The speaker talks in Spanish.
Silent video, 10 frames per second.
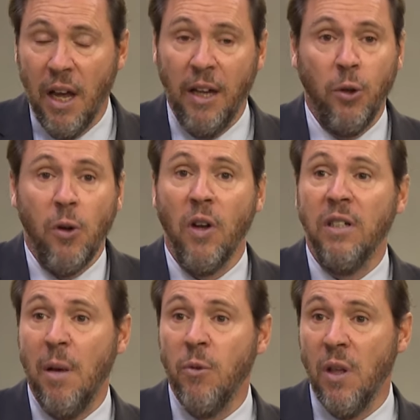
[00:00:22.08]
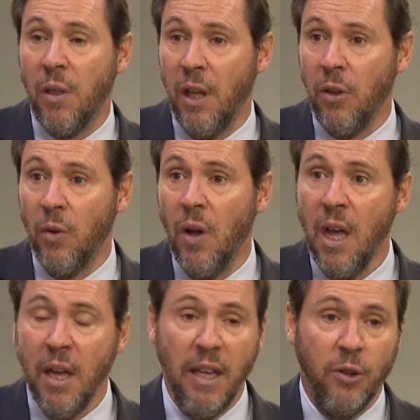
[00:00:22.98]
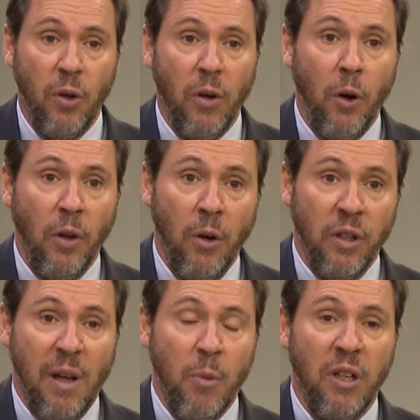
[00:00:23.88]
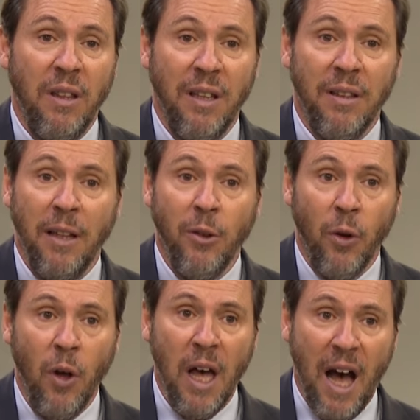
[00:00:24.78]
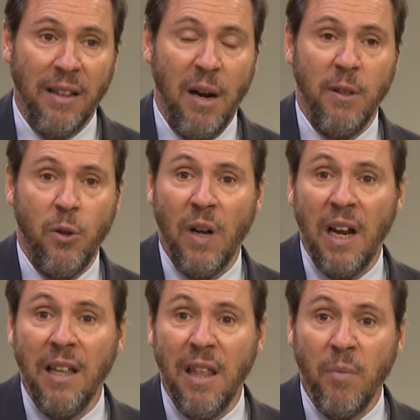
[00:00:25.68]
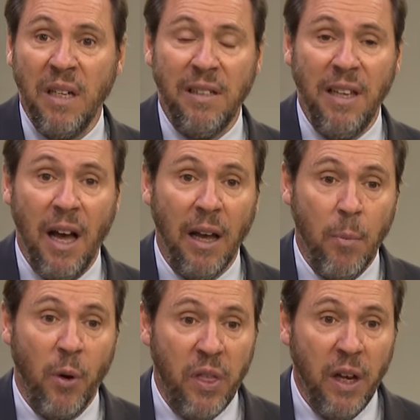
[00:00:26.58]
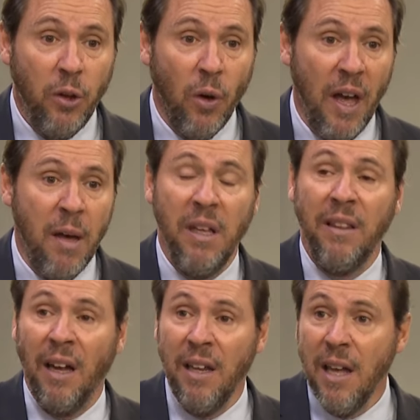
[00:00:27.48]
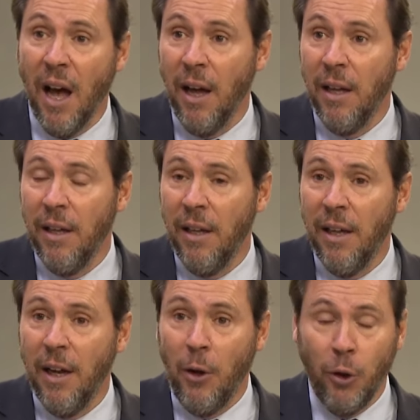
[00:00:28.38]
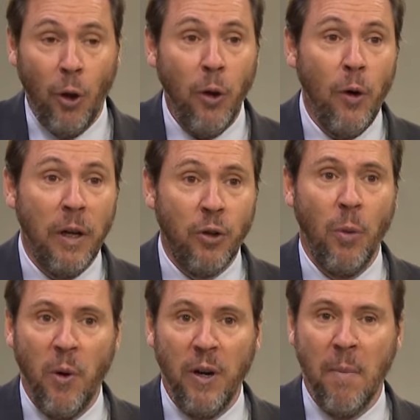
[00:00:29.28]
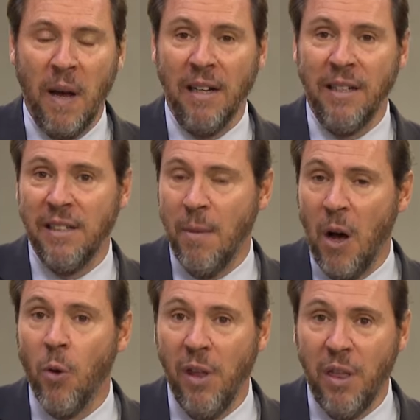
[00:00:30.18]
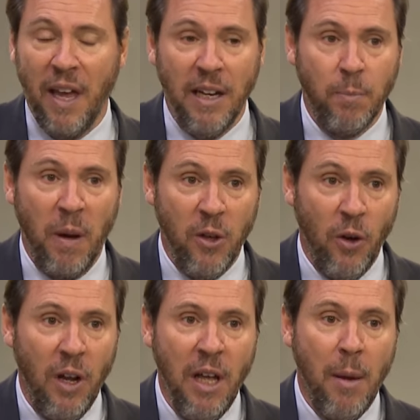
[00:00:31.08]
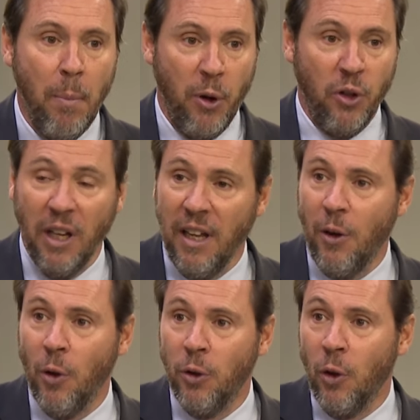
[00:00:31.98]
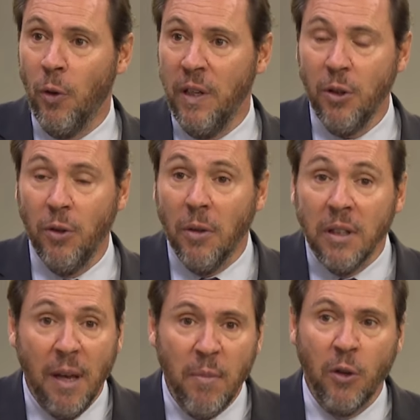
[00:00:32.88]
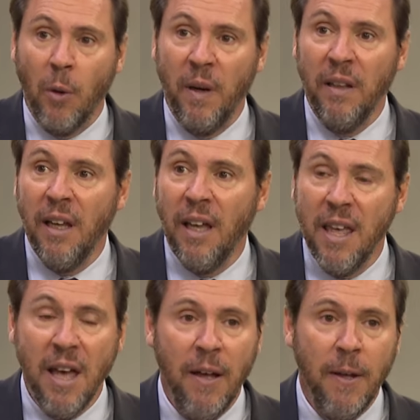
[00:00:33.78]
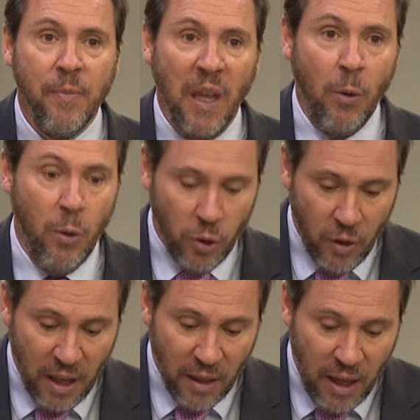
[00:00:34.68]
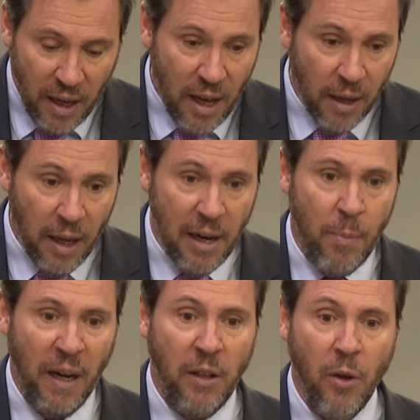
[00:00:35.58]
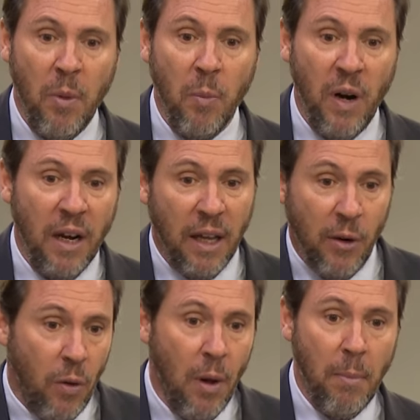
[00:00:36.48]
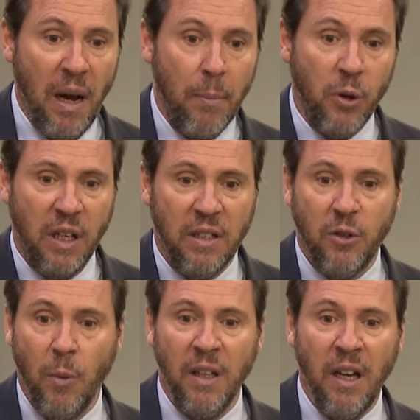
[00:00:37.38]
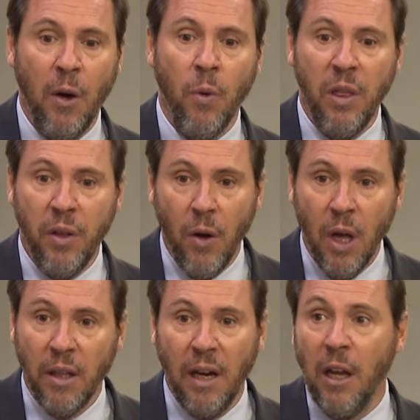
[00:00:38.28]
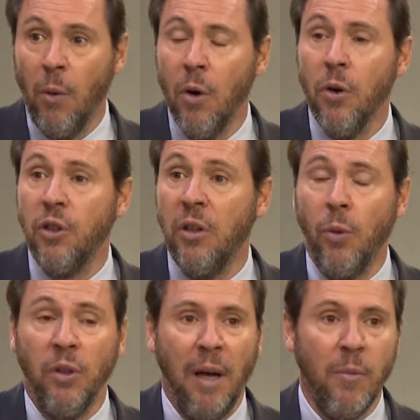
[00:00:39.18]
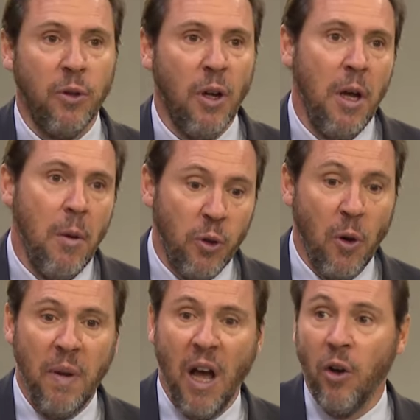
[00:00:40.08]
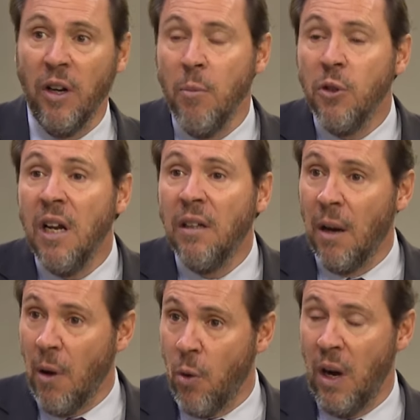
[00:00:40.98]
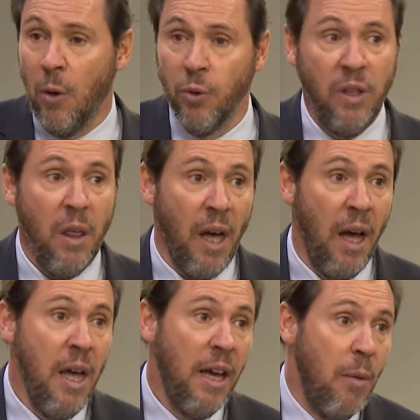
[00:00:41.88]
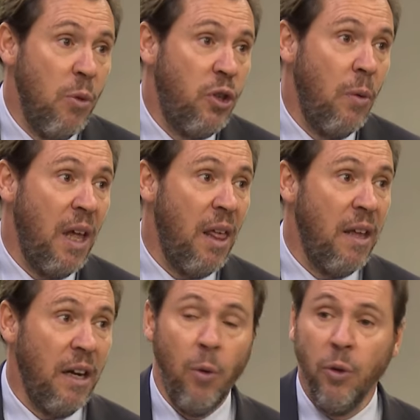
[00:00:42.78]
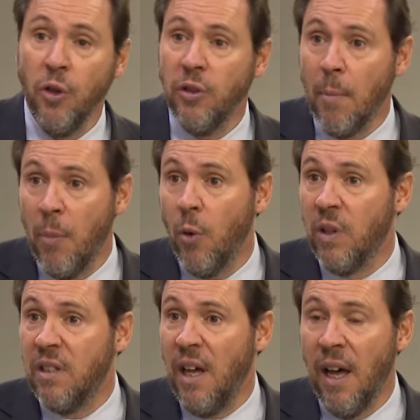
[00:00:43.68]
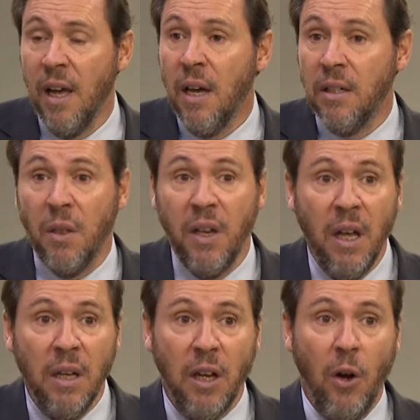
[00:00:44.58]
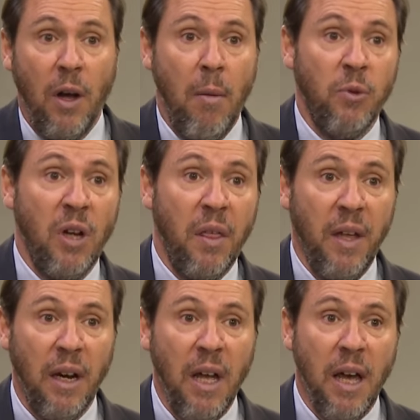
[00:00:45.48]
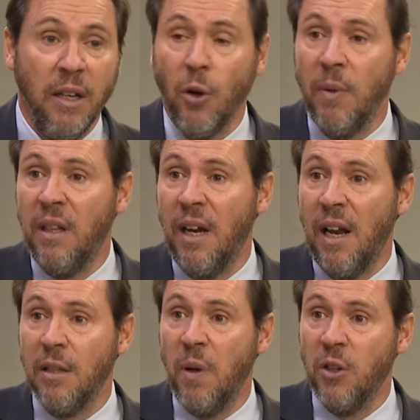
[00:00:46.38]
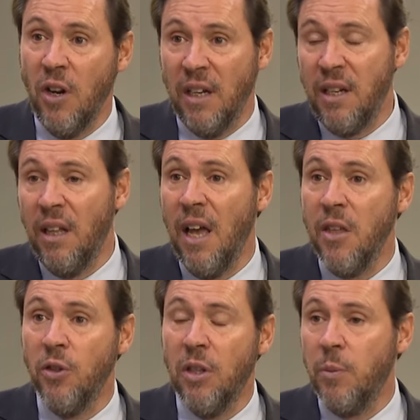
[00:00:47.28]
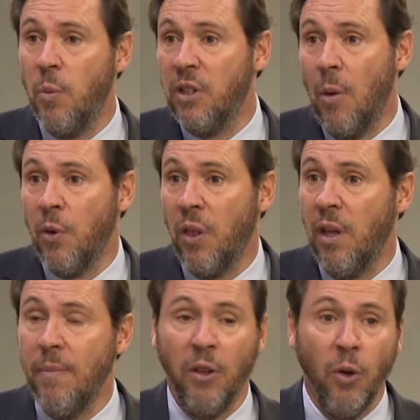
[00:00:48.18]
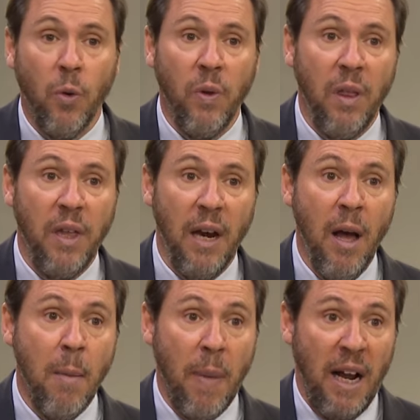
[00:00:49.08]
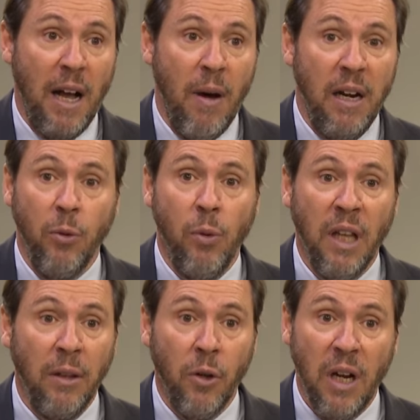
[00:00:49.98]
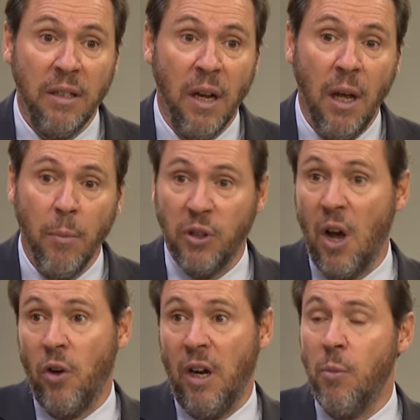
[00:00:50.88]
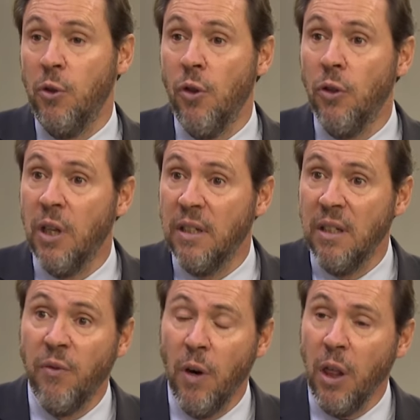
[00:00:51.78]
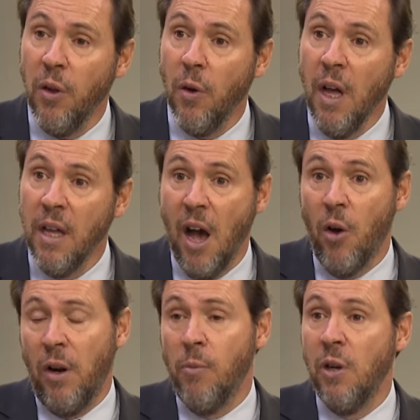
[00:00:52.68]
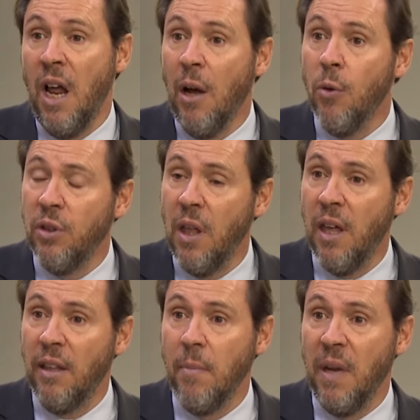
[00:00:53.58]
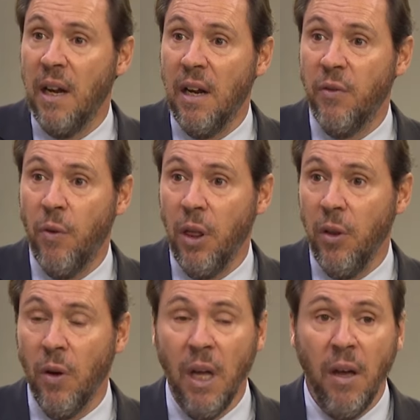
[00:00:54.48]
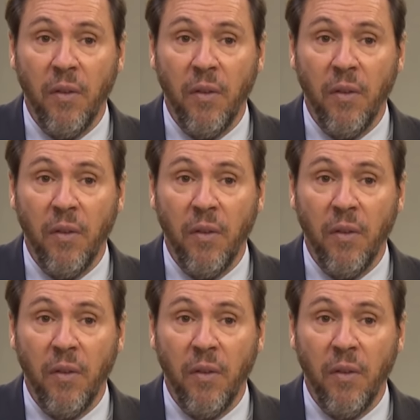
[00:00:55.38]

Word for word: Eso es lo que estamos diciendo y eso lo estamos intentando a través de una ley de amnistía que, por cierto, evitaría todo lo que supone para el sistema judicial español proseguir con todo esto. Es que me sorprende que haya incluso quien diga en el Partido Popular que no, vale, pues que se sometan a juicio tal y luego los indultamos. Pues hombre, ahorrémosle el trabajo a la justicia, que muy sobrada de recursos tampoco está. Es decir, si lo que vamos a hacer es someter a las personas siete años después a un procedimiento judicial para acabar indultándolas, pues ahorrémonos ese esfuerzo y ahorrémosle a la justicia también el esfuerzo.